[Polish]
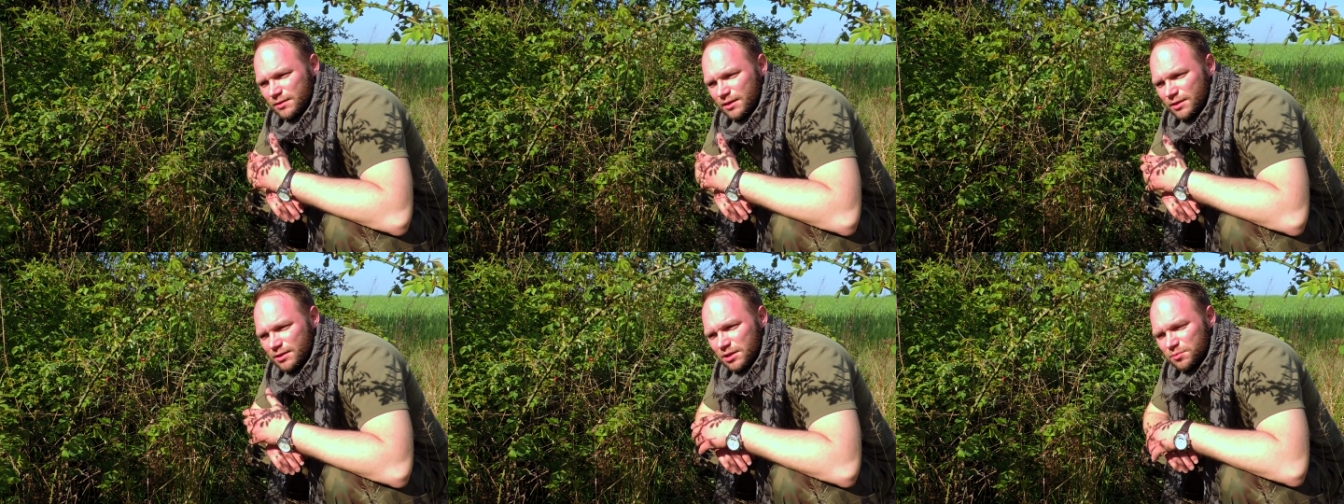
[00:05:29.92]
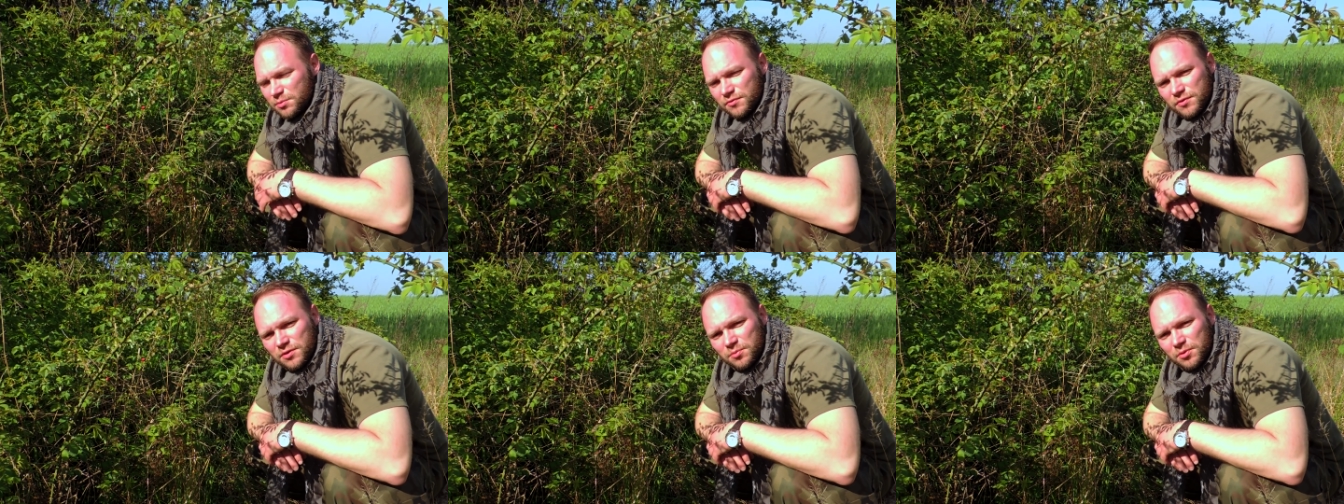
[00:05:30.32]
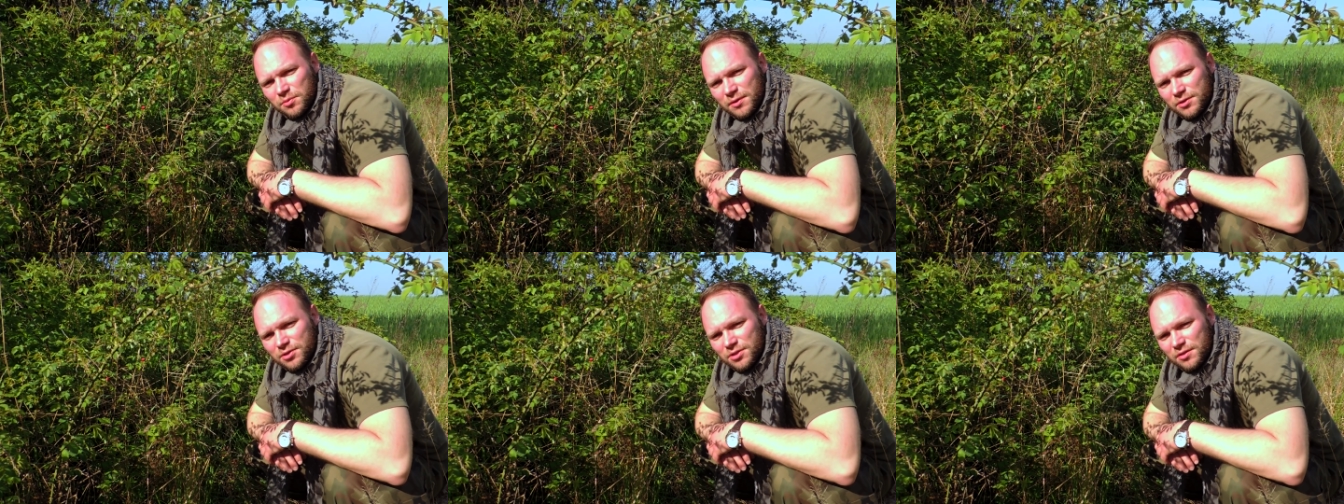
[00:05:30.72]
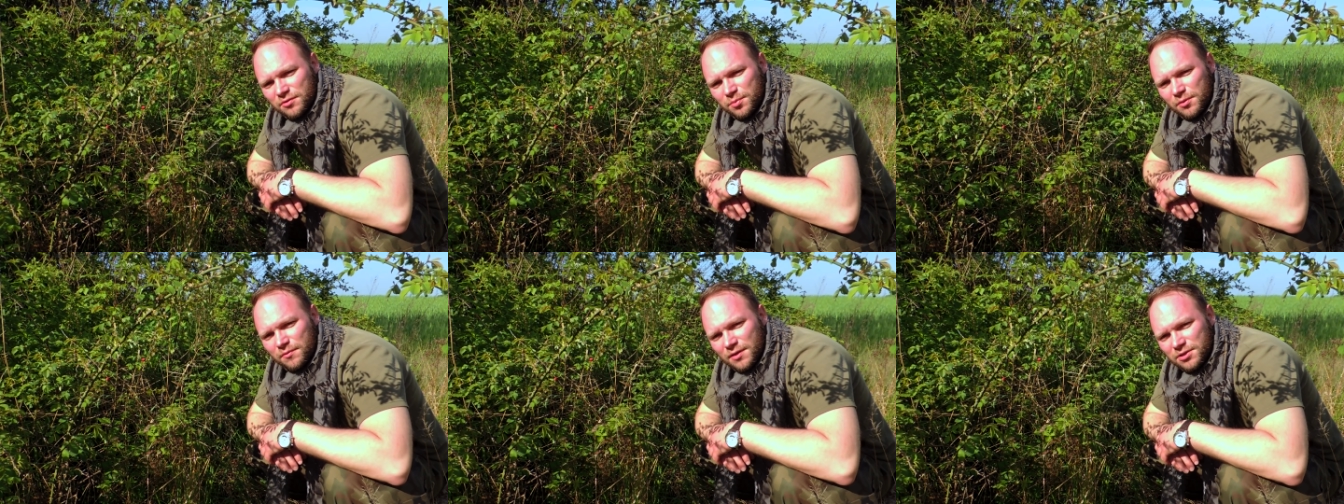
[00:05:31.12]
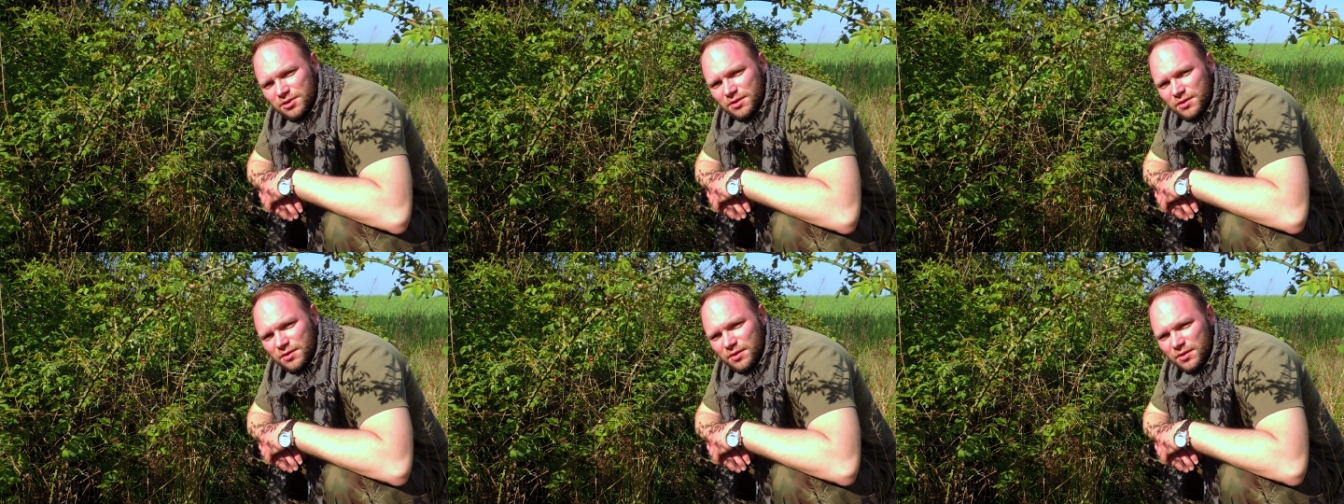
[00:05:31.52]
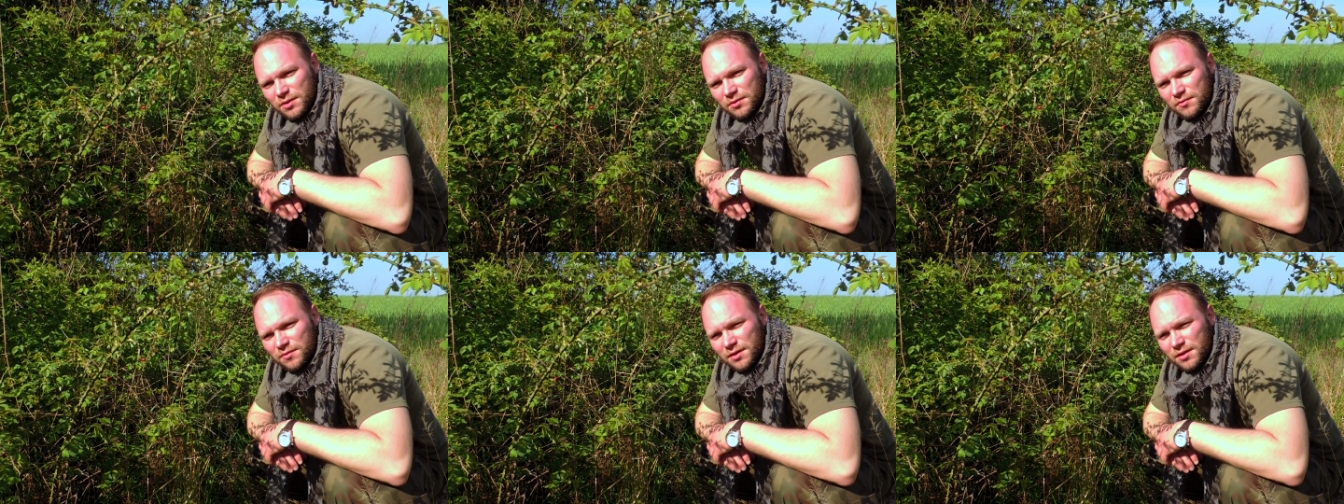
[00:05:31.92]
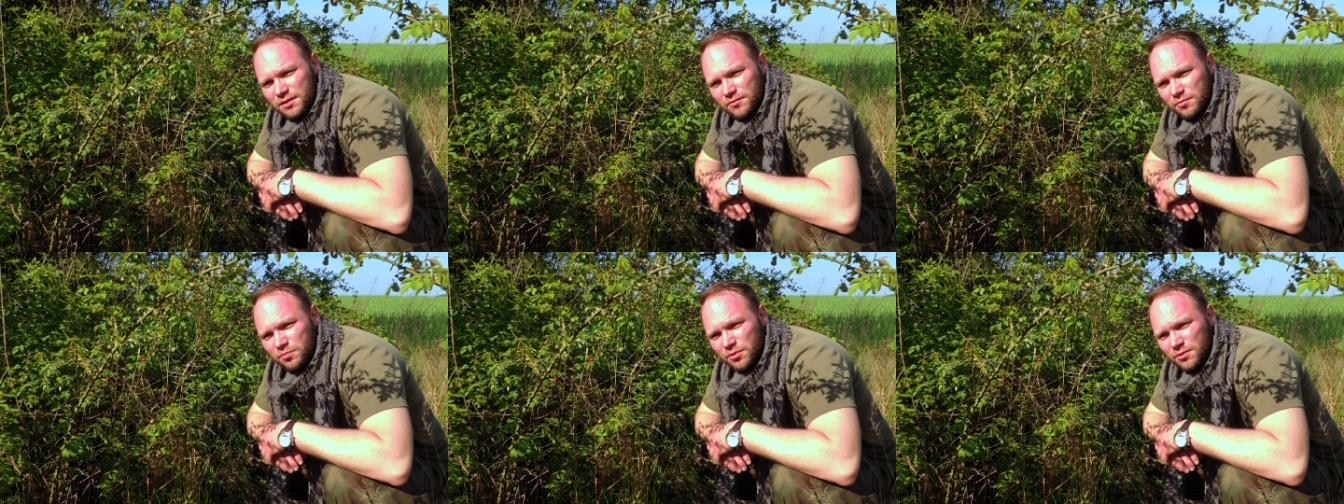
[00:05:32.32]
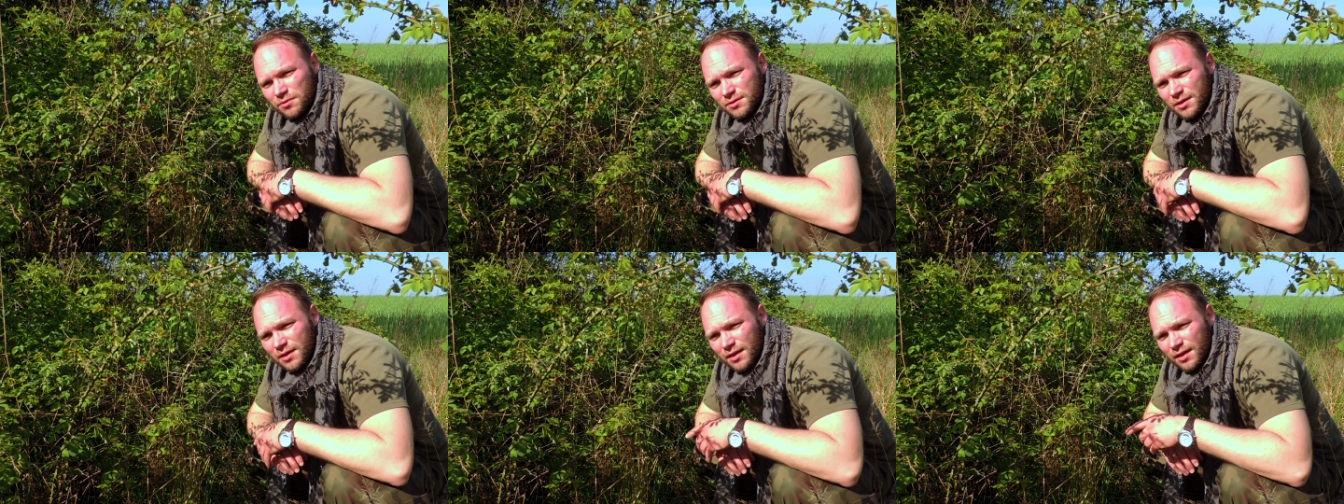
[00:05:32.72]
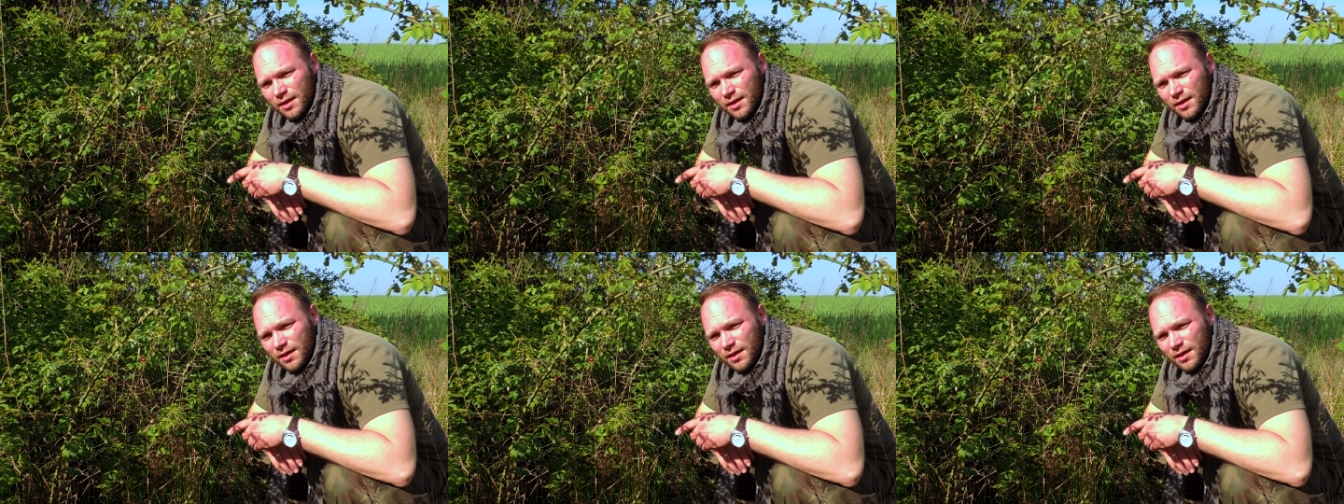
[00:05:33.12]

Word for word: nie chciałbym w tym momencie wprowadzić kogokolwiek w błąd,